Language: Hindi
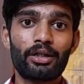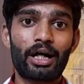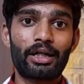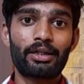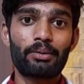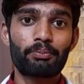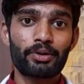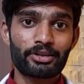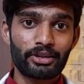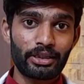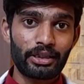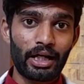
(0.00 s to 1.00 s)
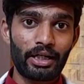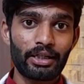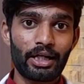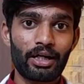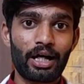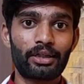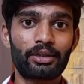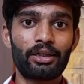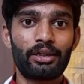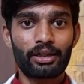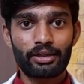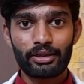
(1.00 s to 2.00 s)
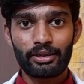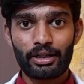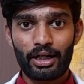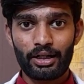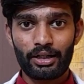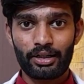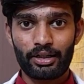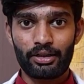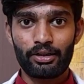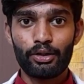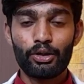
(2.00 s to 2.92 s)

खाना पच नहीं रहा है या खाना लग नहीं रहा है